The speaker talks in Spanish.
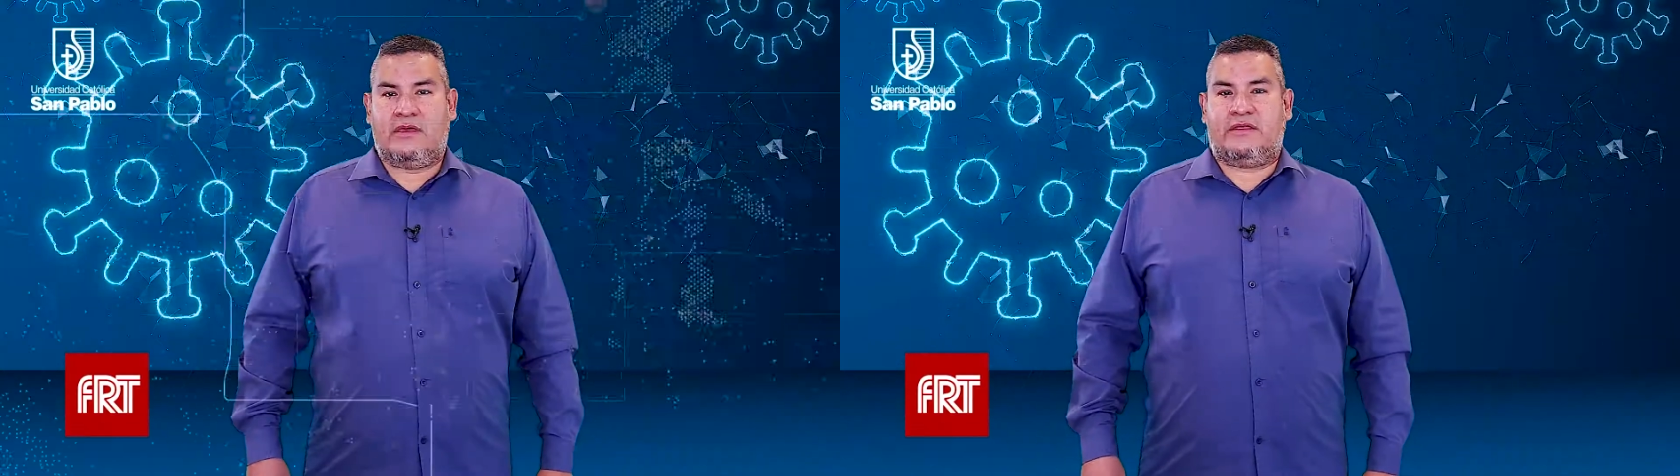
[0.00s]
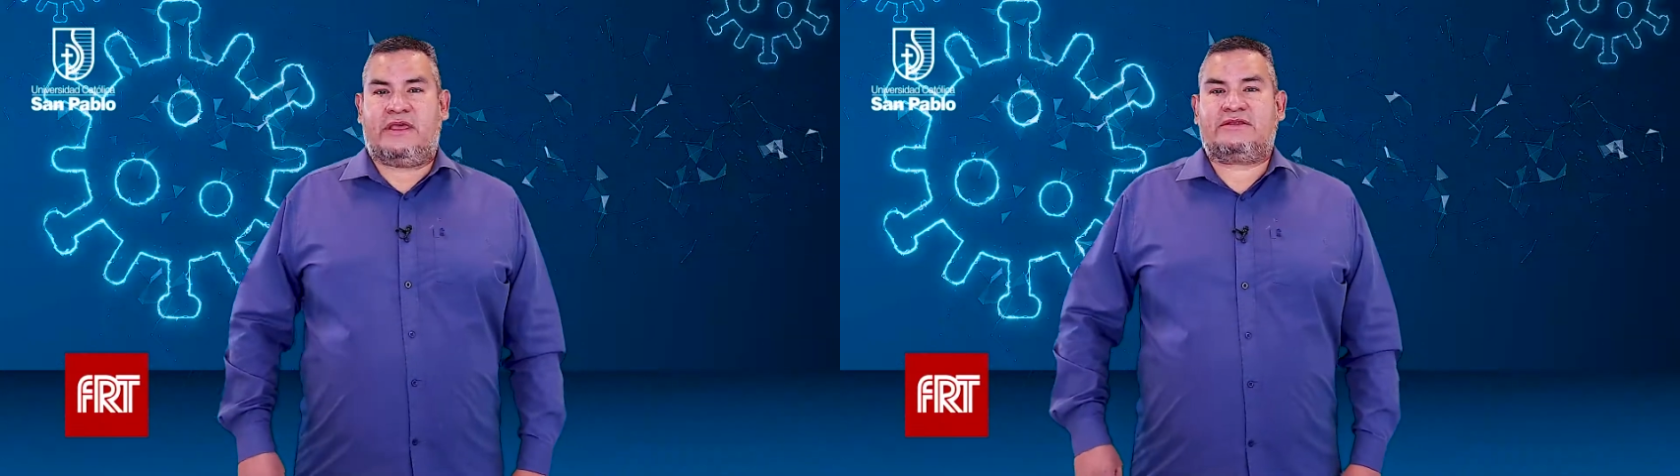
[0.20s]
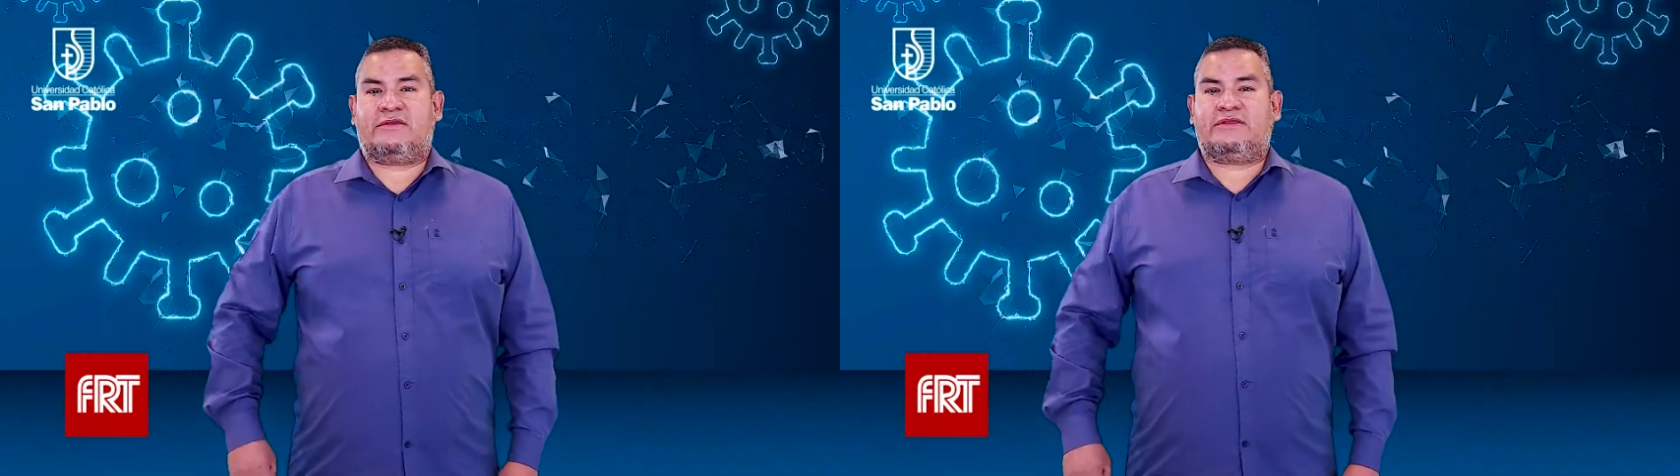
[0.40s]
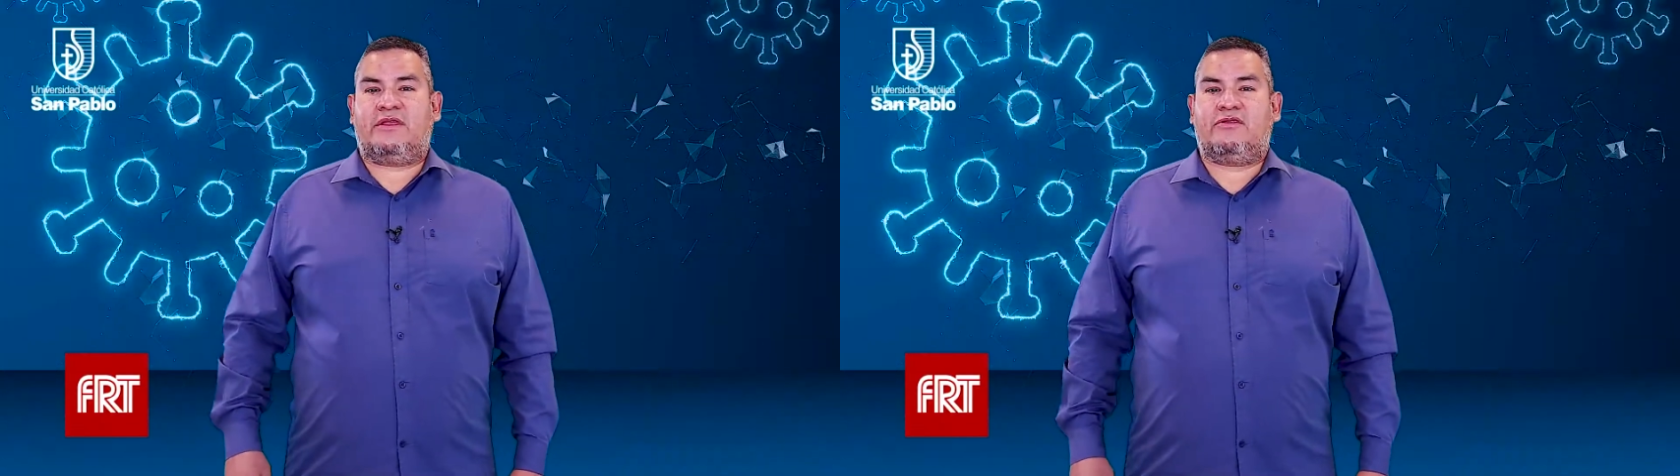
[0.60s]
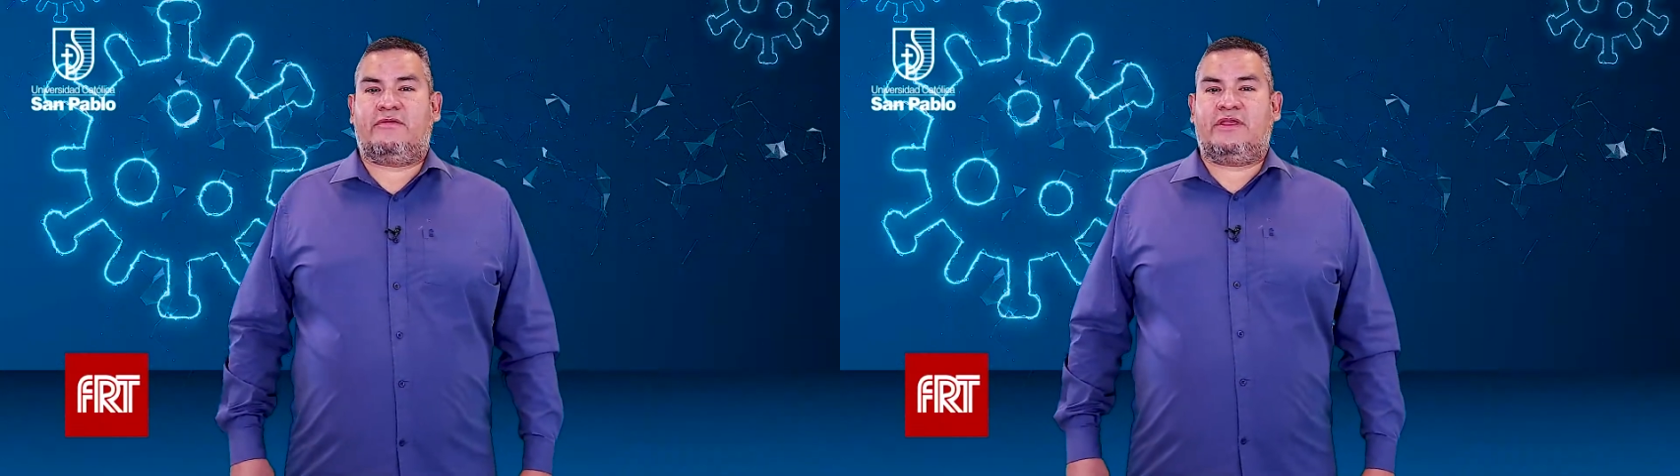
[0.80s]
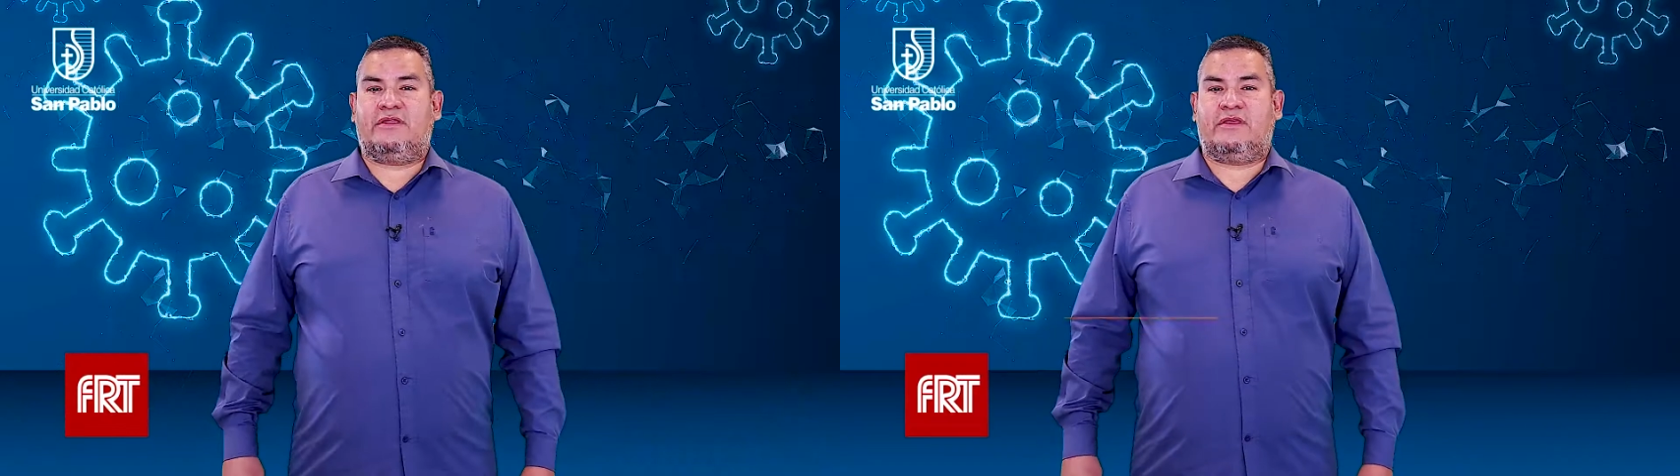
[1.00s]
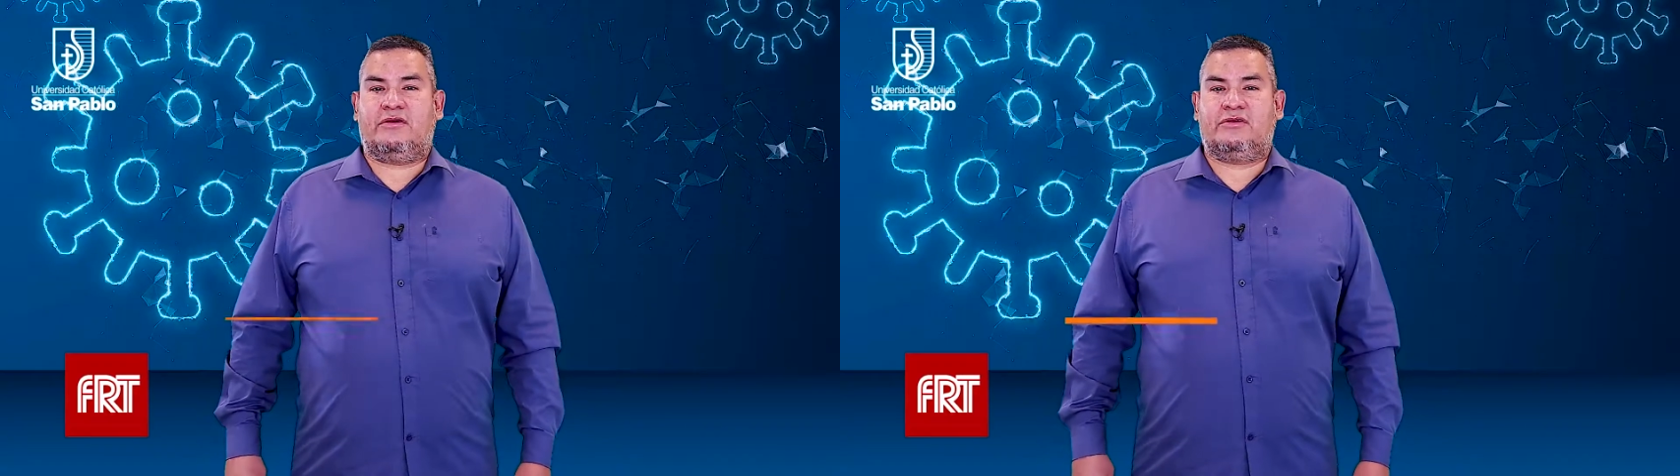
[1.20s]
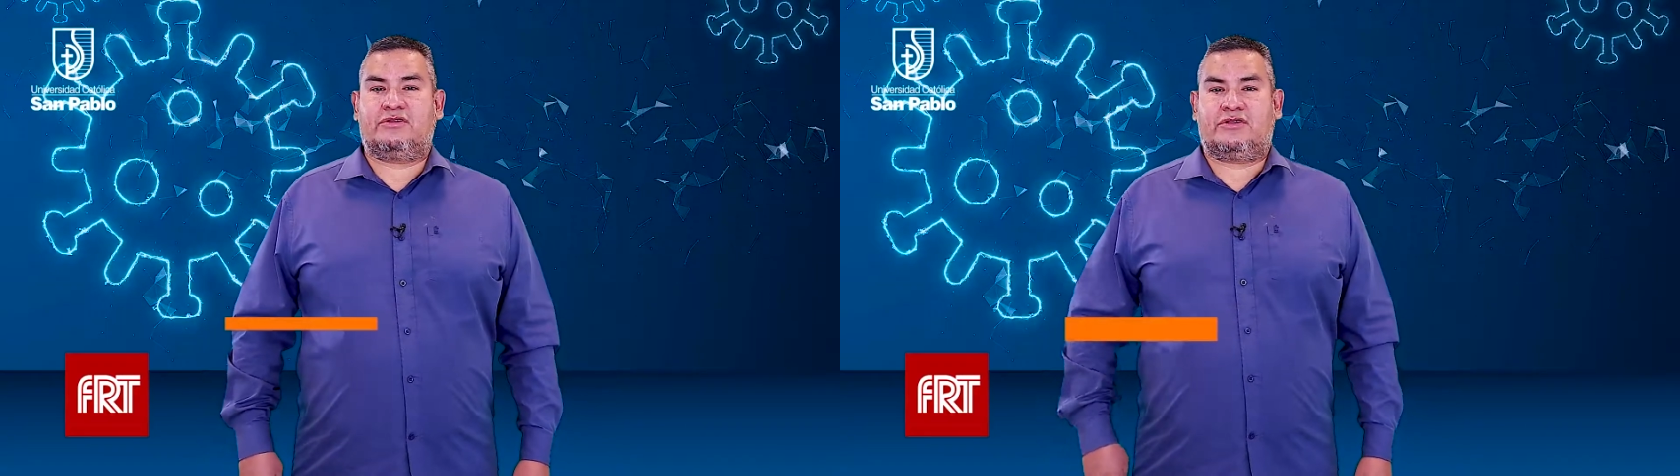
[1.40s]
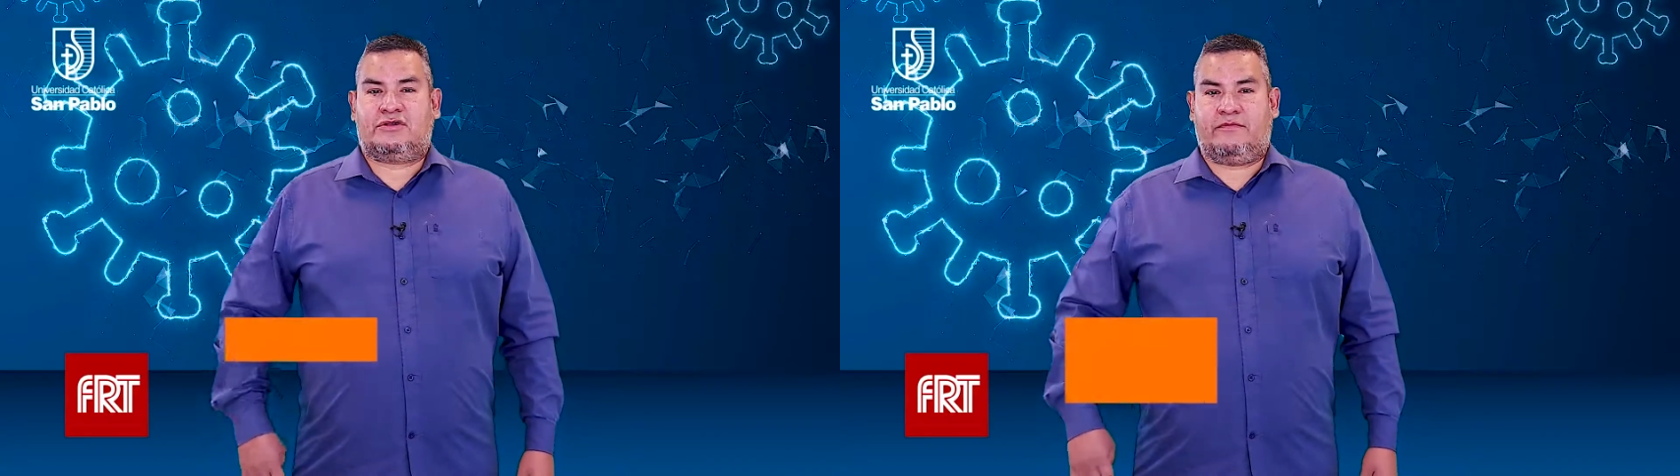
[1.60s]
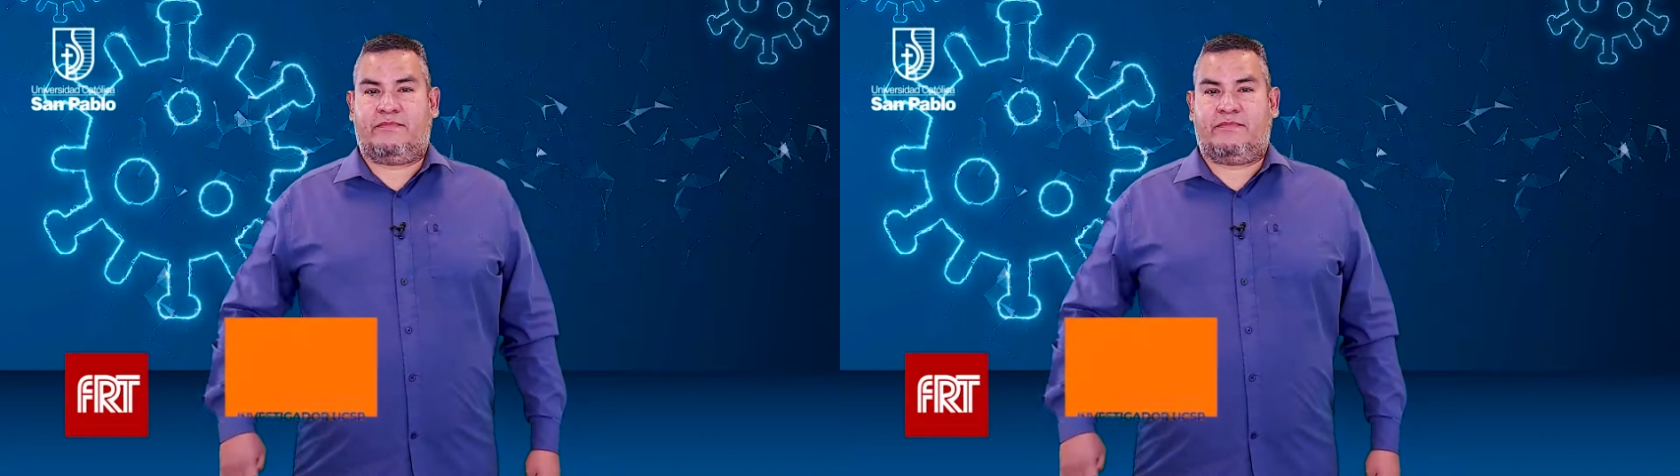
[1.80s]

De estos 122